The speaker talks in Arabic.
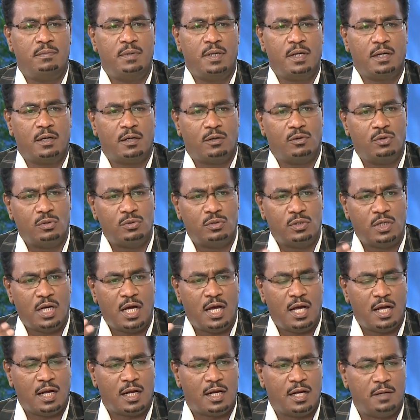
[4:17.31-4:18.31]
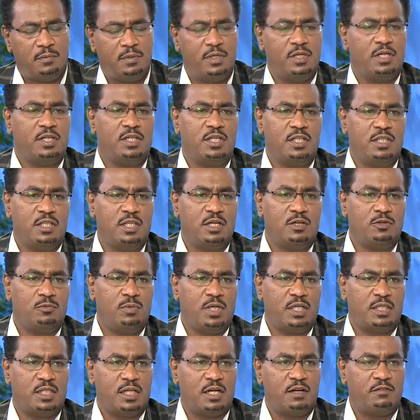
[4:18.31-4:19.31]
بقدره كبيره جدا
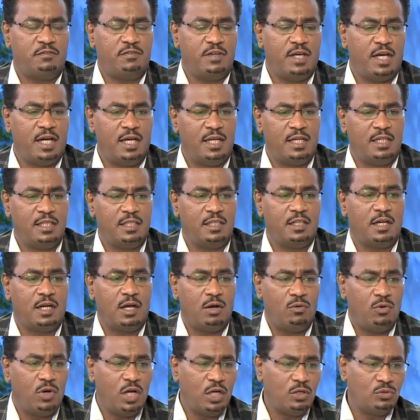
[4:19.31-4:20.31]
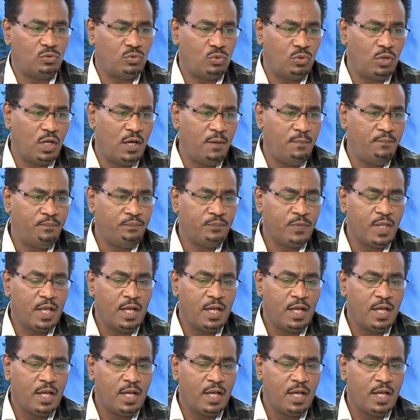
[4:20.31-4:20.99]
وباحترافيه عاليه جدا هؤلاء الطلاب